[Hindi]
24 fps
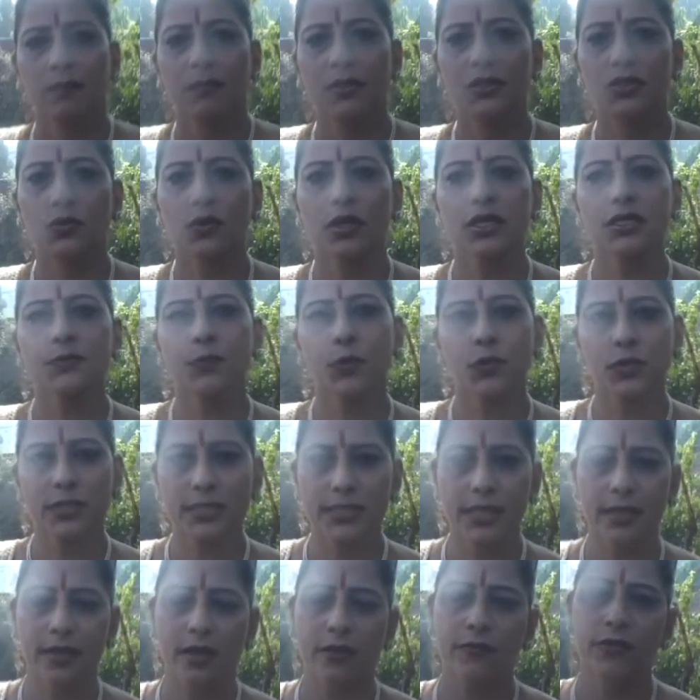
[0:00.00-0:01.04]
बच्चों का
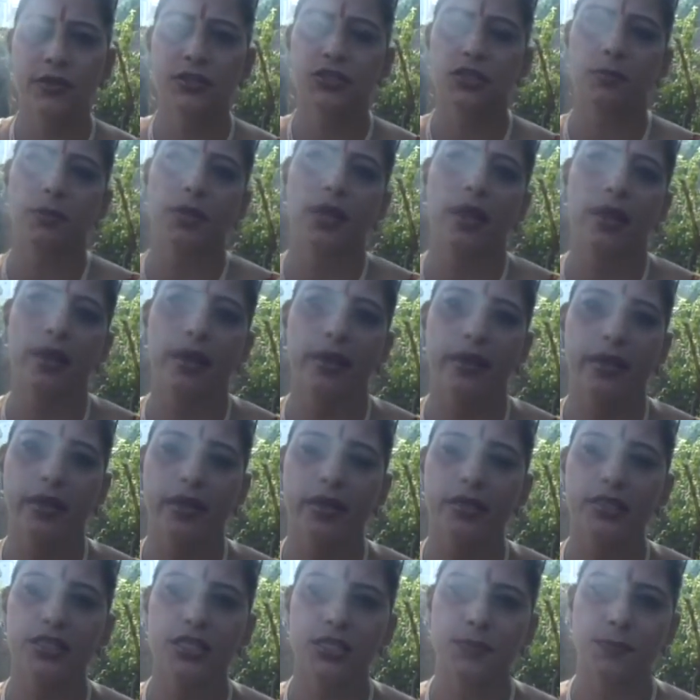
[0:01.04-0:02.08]
स्पोर्ट्स डे का फंक्शन मनाया
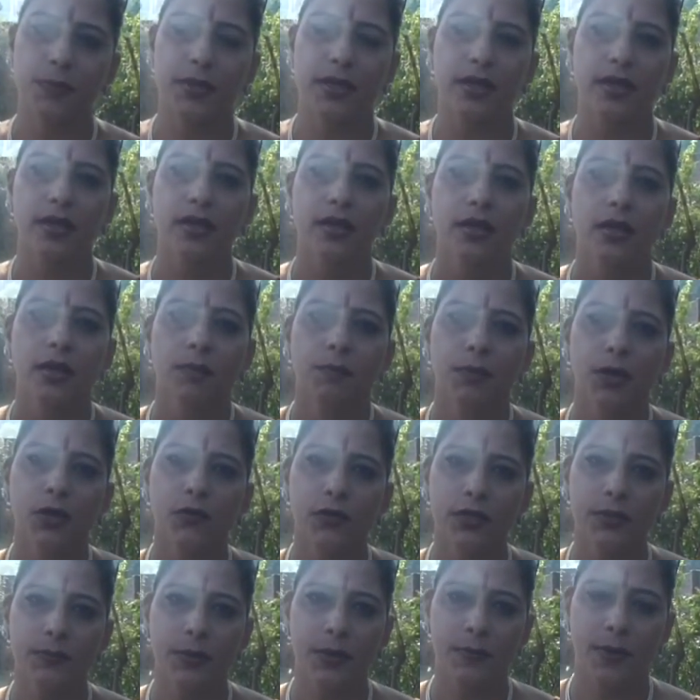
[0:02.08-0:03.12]
गया जिसपे
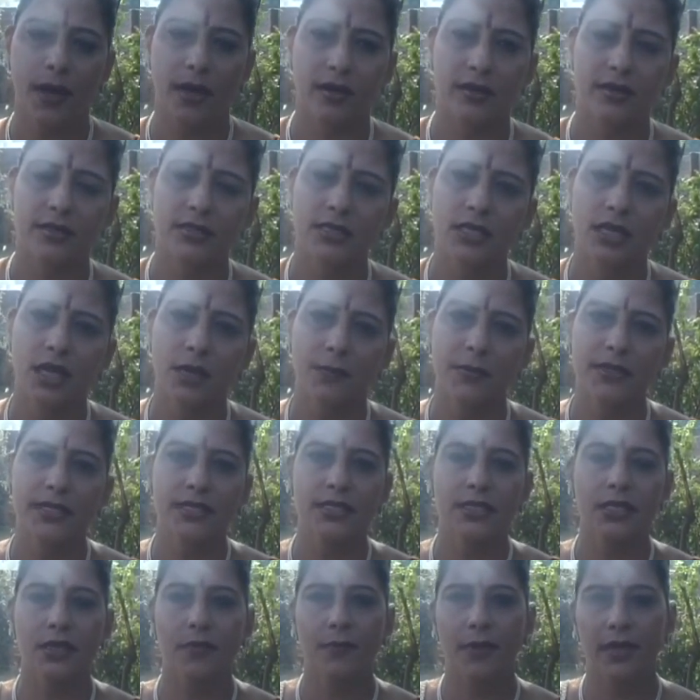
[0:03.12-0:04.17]
भगवंत प्रभाकर जी कमल
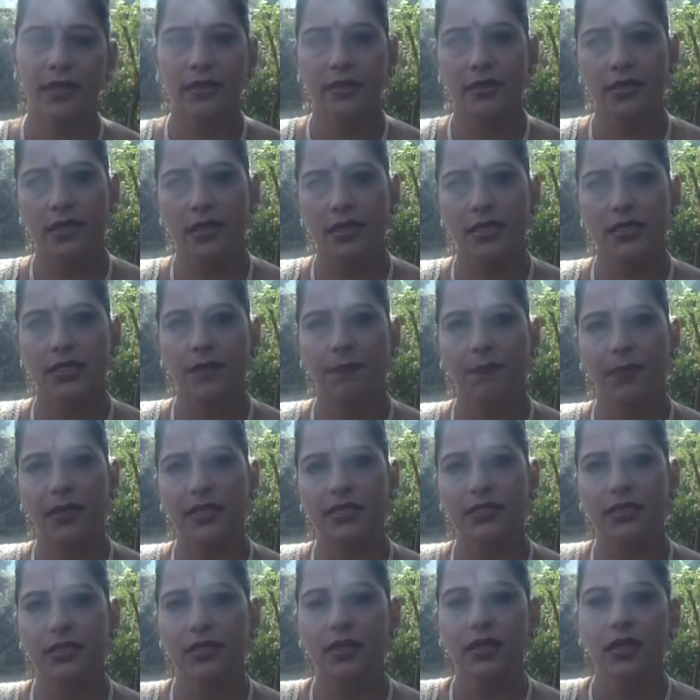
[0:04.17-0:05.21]
जी बेदी जी
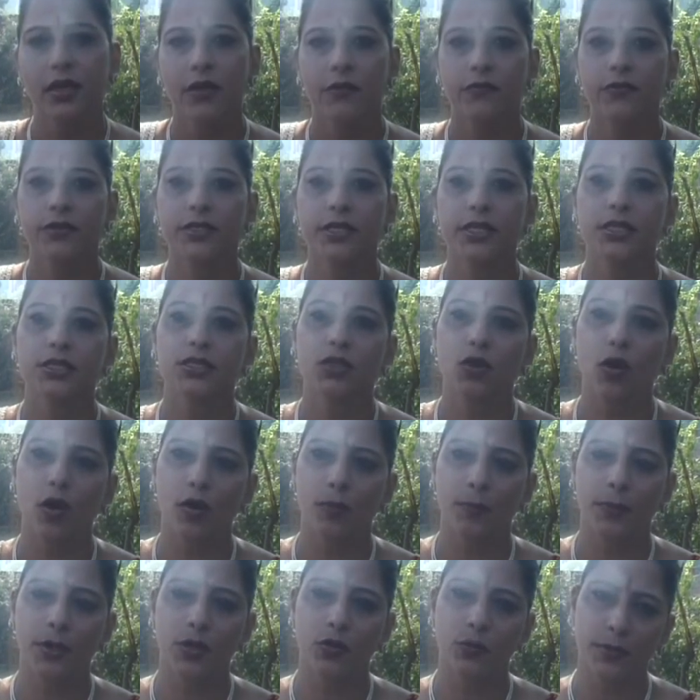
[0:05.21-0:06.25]
सप्पल जी विशेष
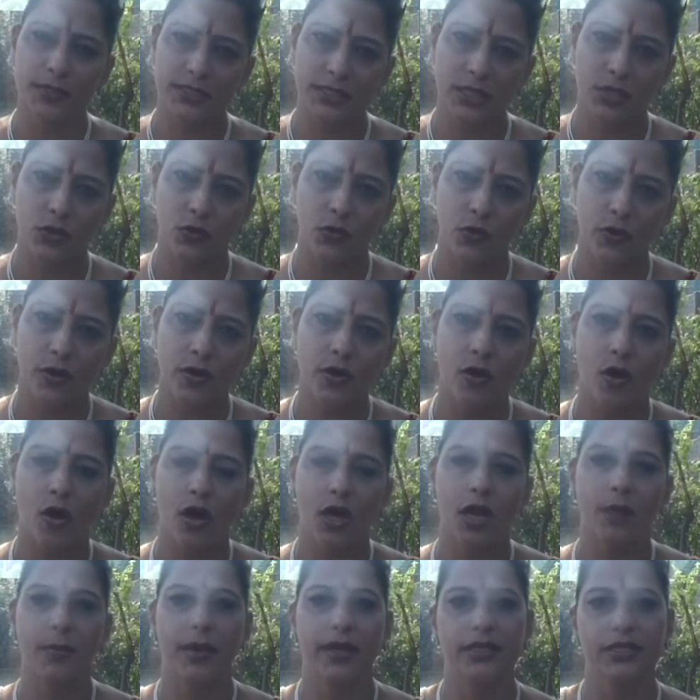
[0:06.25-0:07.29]
तौर पर उपस्थित हुए
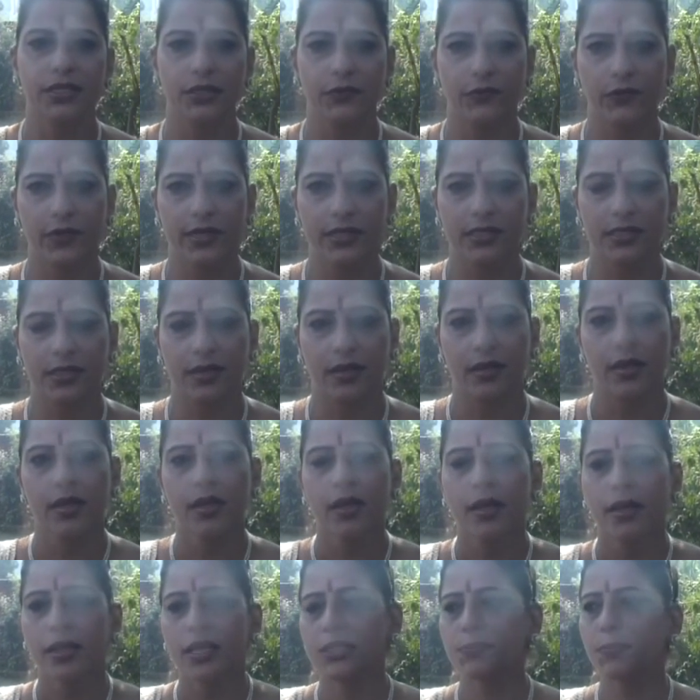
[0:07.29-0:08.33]
और हमारे चीफ गेस्ट
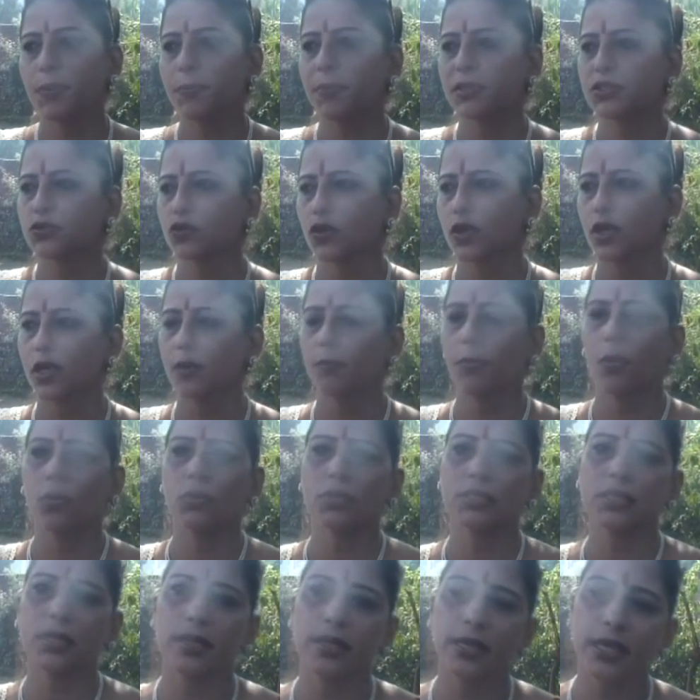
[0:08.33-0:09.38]
हैं इसमें बच्चों ने
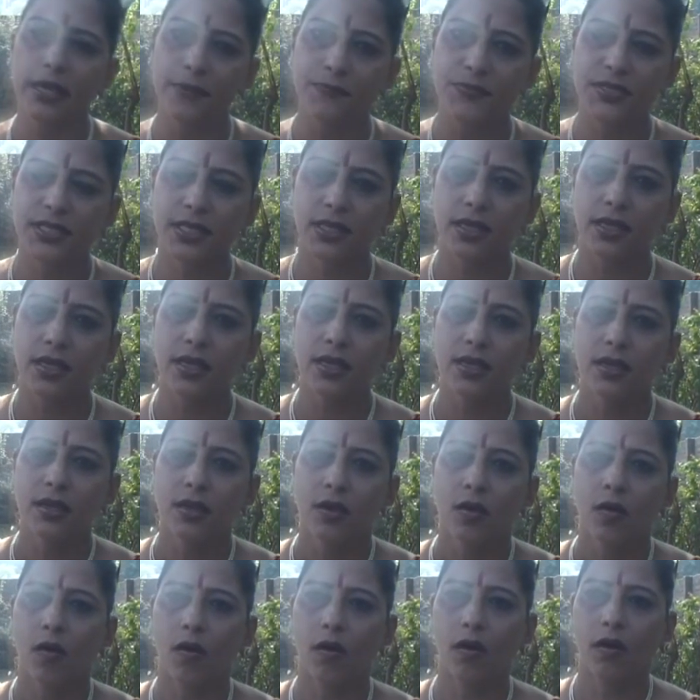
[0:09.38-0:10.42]
बहुत सारी गेम्स की
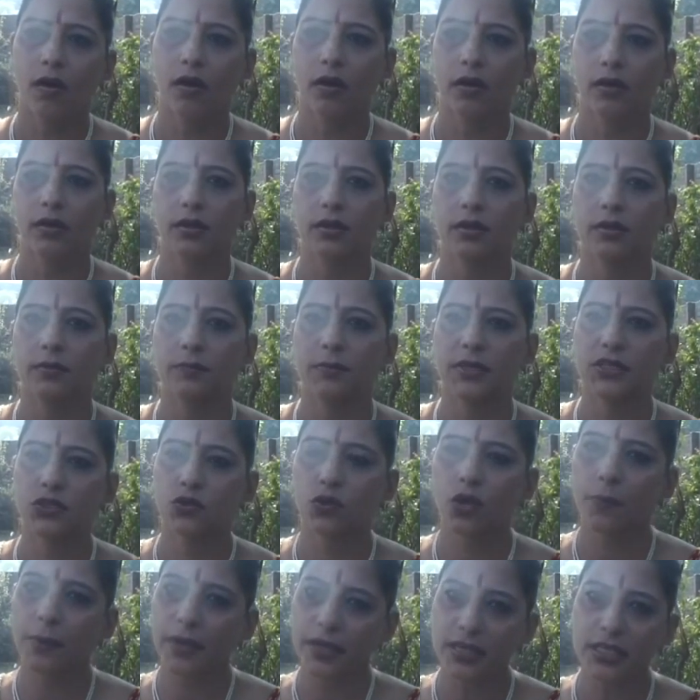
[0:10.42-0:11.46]
और
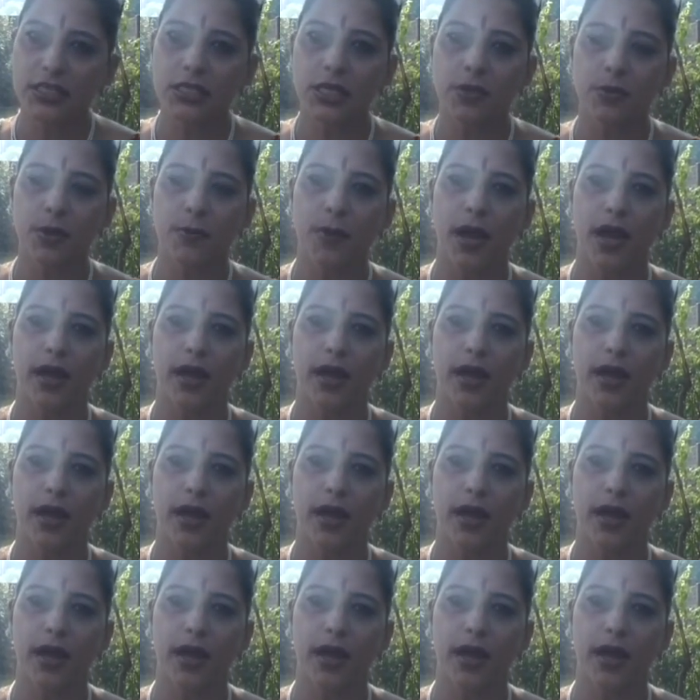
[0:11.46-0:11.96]
बच्चों के पेरेंट्स ने भी